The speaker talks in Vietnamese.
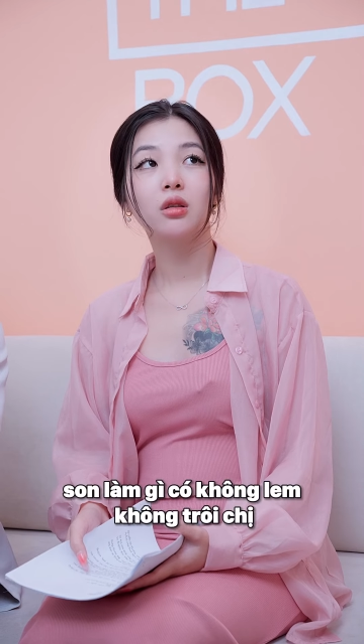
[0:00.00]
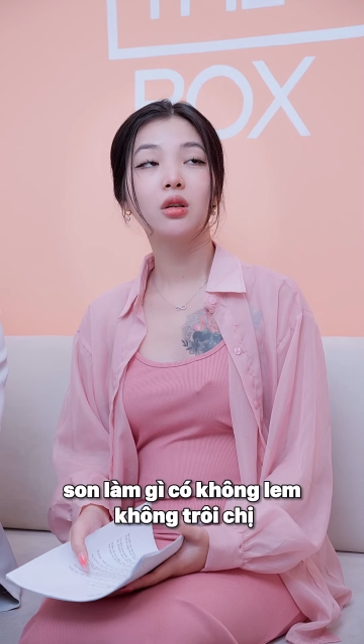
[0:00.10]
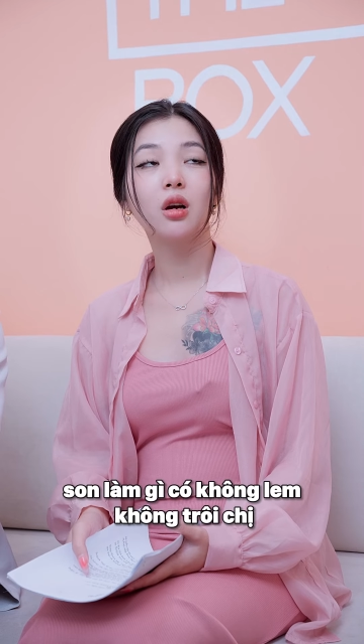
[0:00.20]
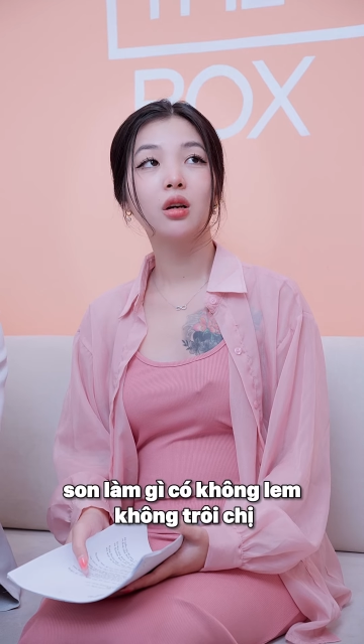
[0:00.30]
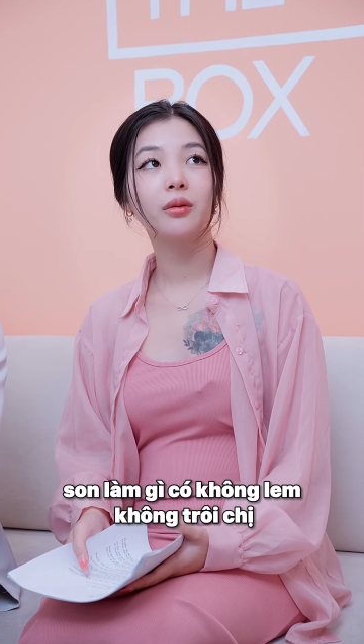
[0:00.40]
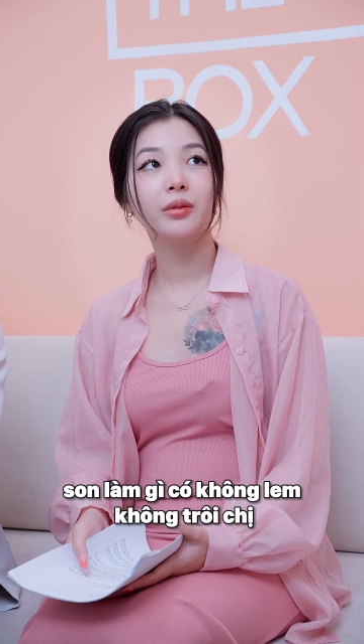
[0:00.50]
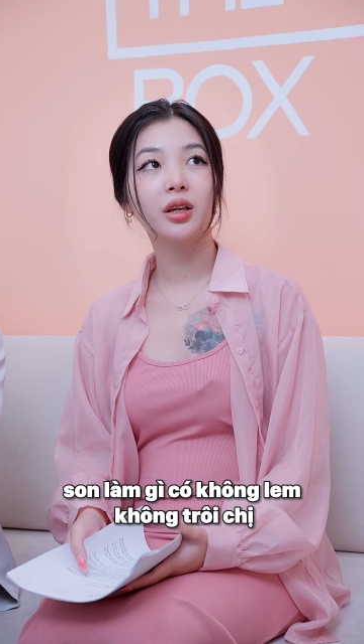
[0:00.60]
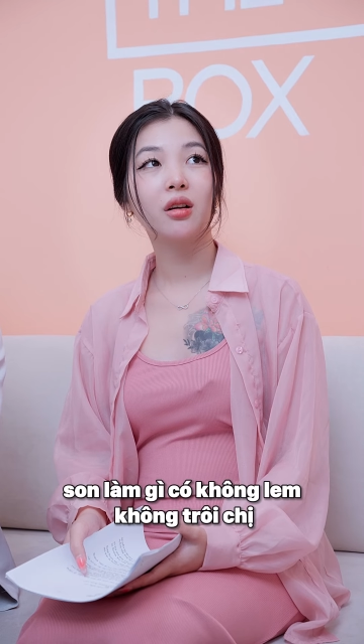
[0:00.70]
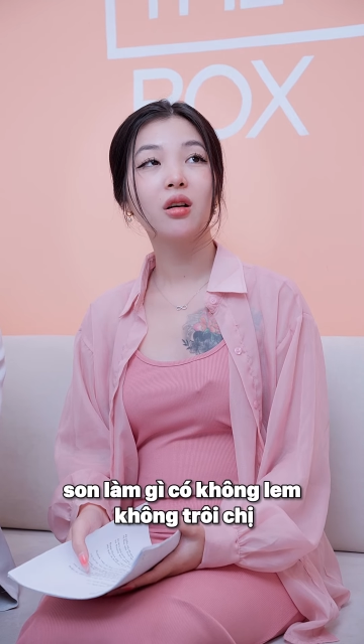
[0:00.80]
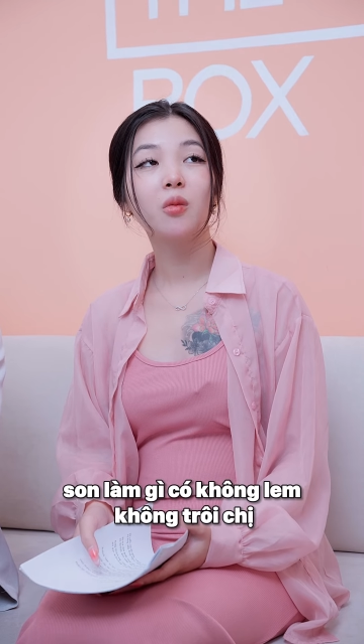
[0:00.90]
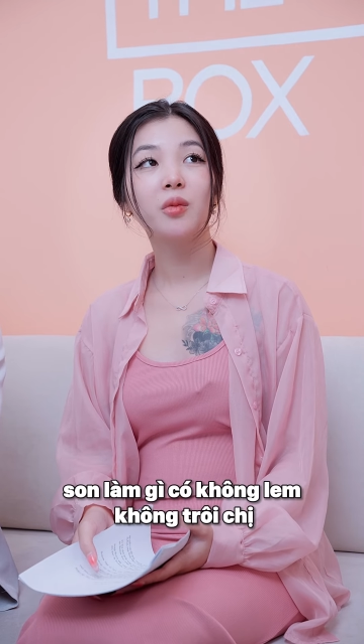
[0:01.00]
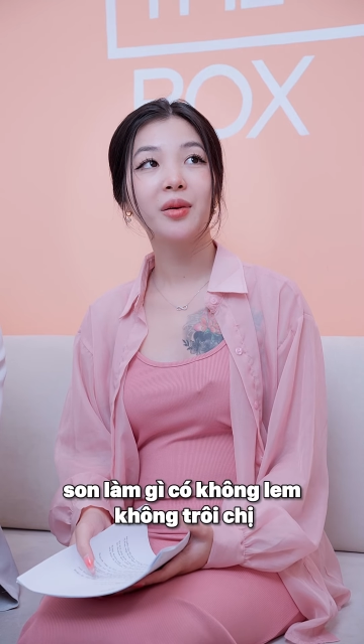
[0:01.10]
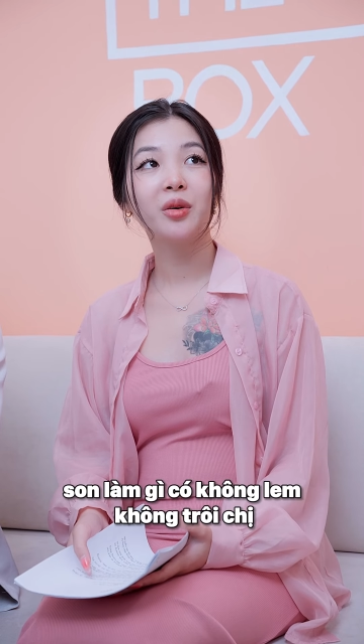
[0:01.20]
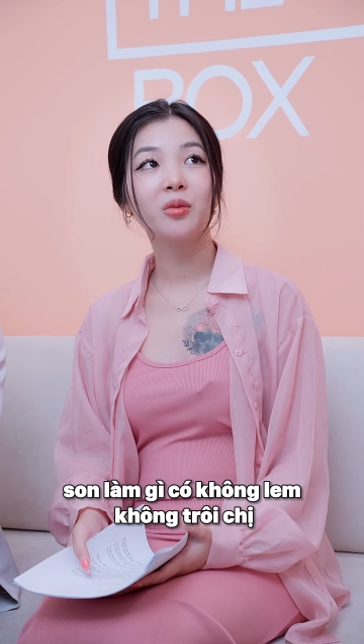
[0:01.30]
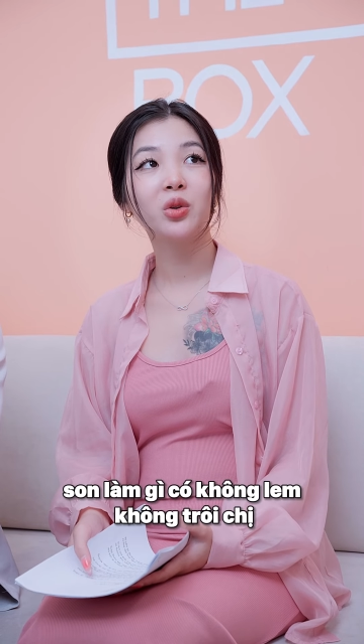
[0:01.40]
Son làm gì có không
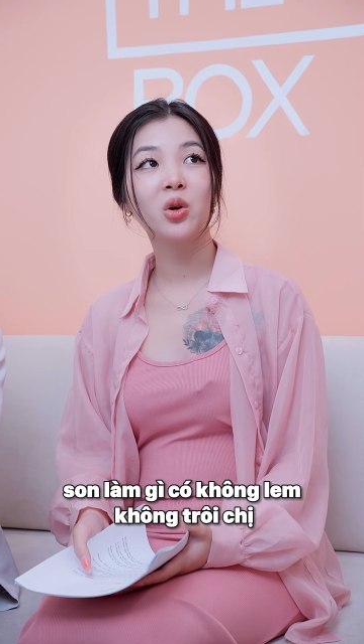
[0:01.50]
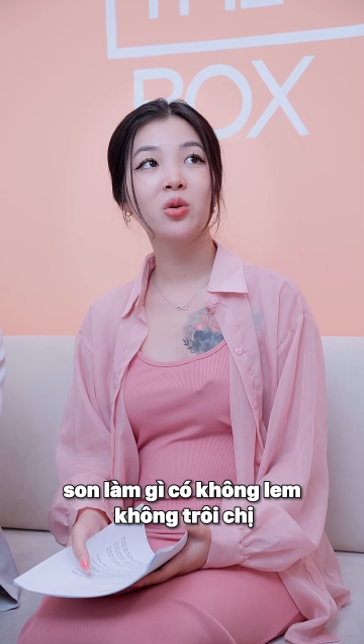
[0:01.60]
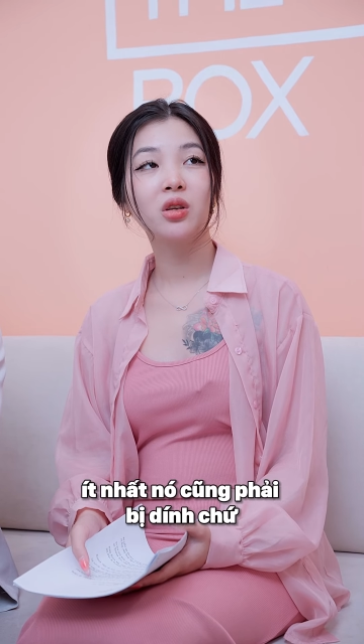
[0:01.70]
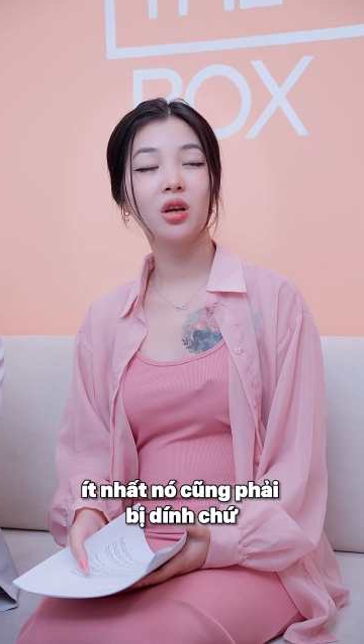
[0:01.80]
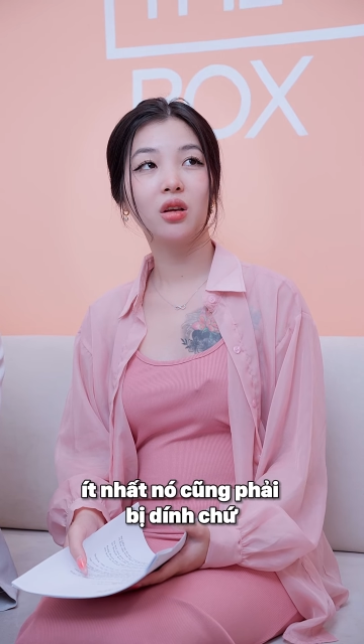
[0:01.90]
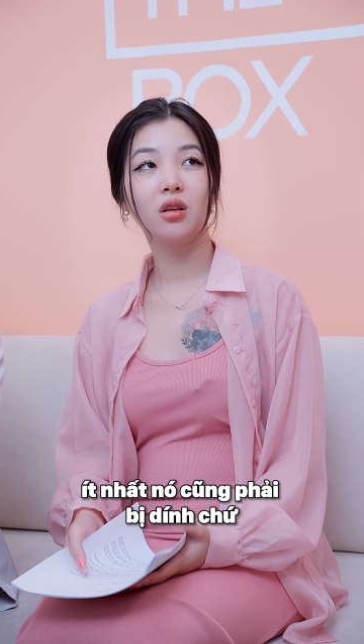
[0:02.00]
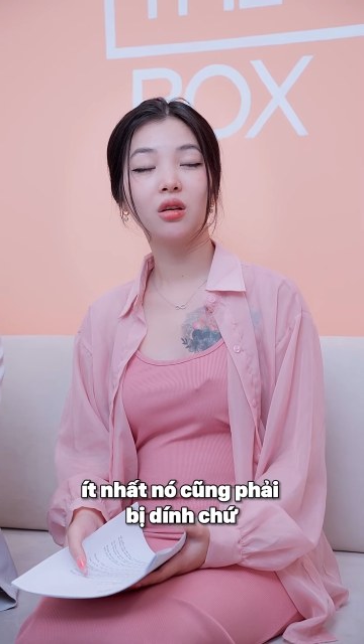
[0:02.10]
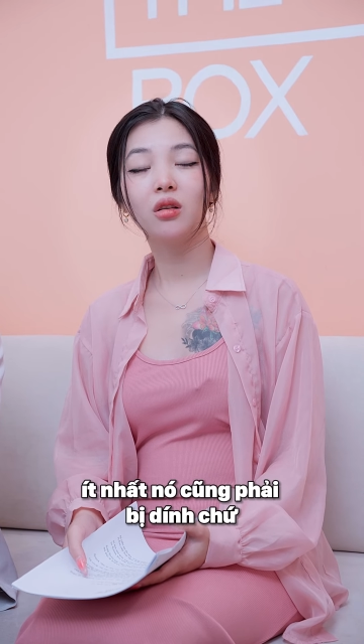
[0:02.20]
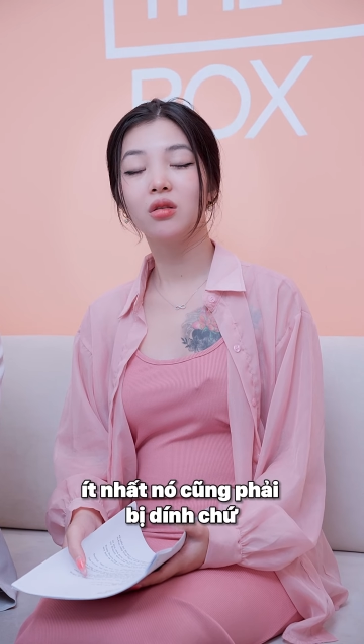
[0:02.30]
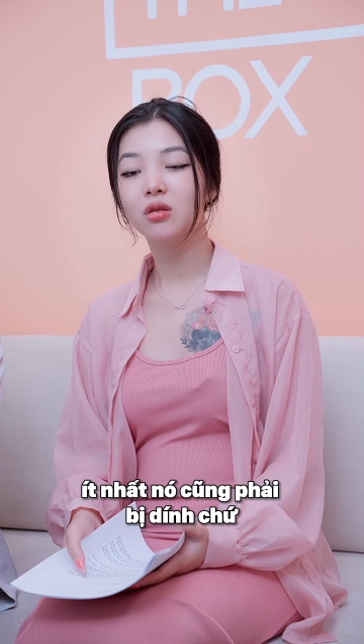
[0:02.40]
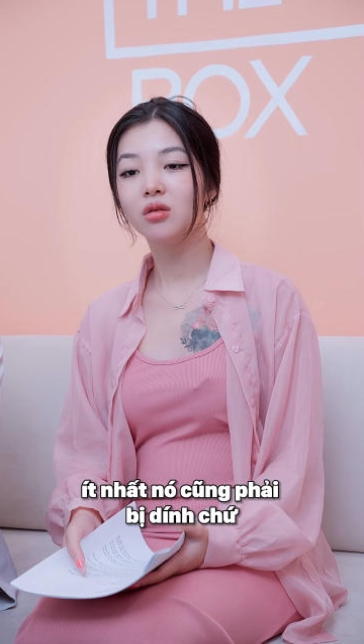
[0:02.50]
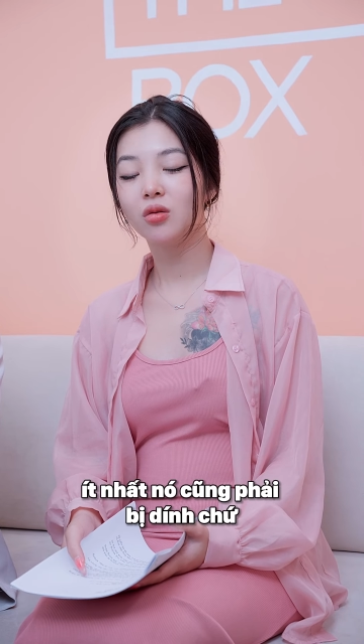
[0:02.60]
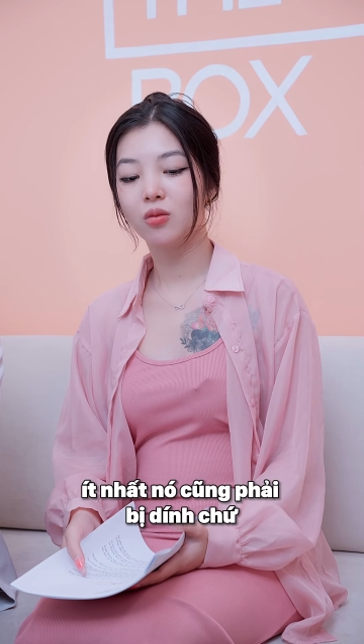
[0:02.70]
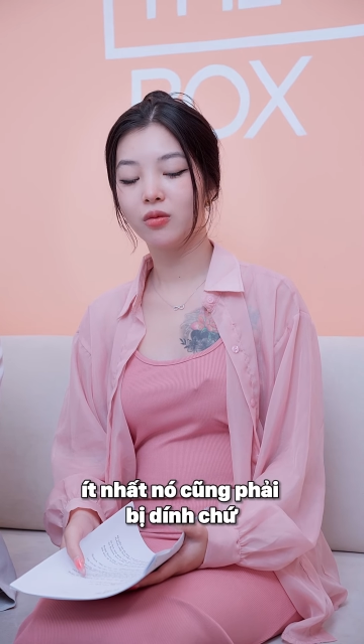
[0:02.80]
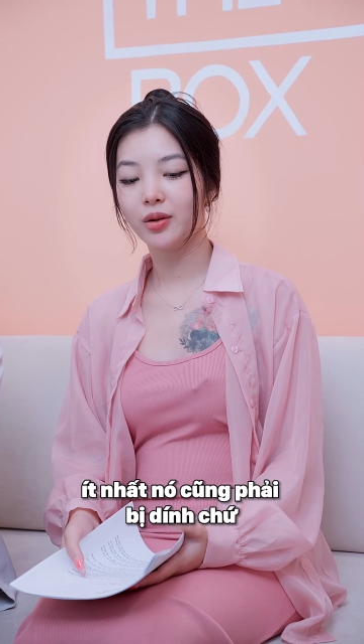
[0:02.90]
lem không trôi chị, ít nhất nó
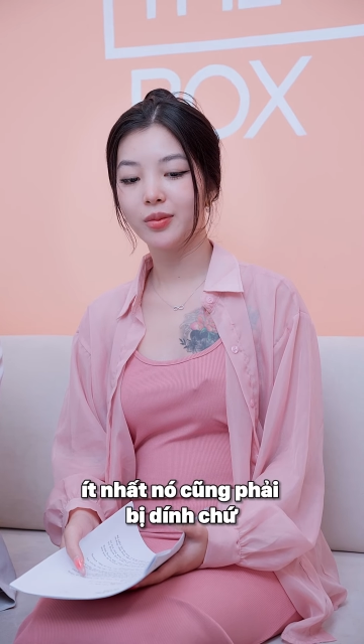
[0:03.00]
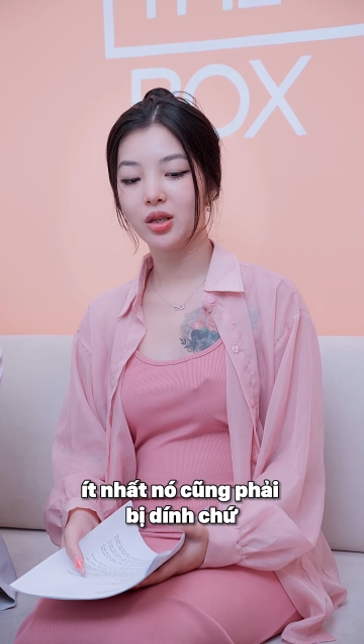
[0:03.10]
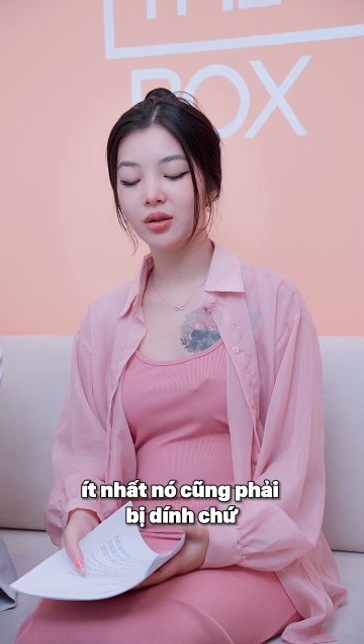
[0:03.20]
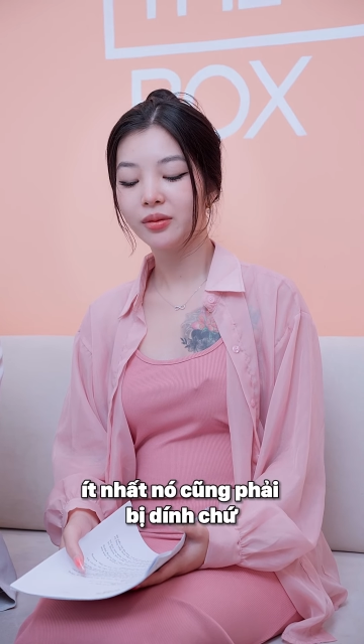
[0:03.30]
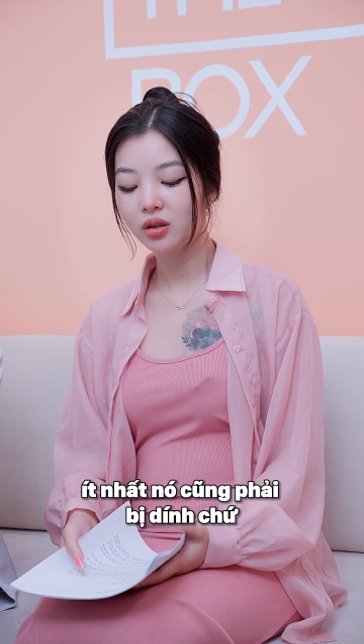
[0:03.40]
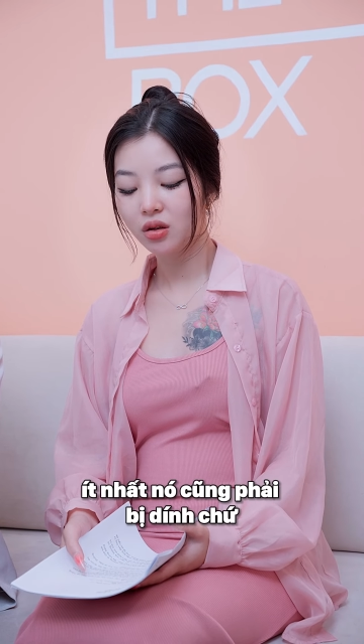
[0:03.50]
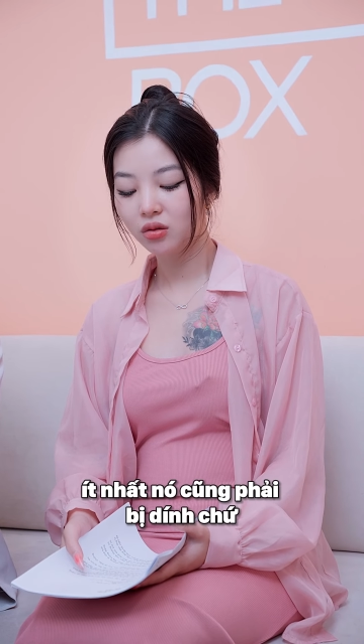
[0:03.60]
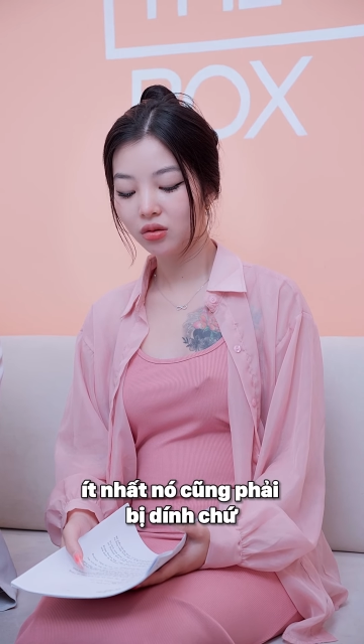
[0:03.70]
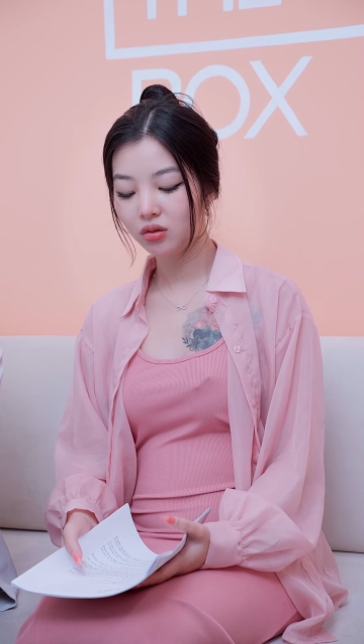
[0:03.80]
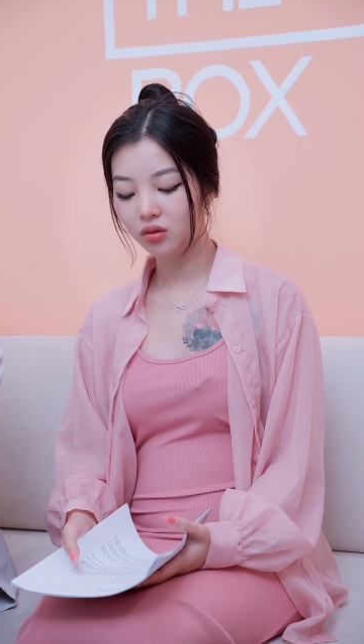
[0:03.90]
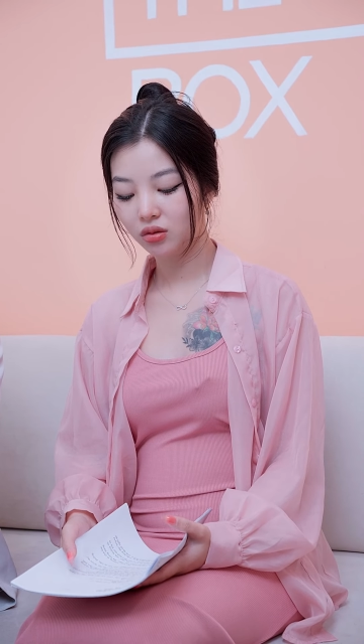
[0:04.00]
cũng phải bị dính chứ.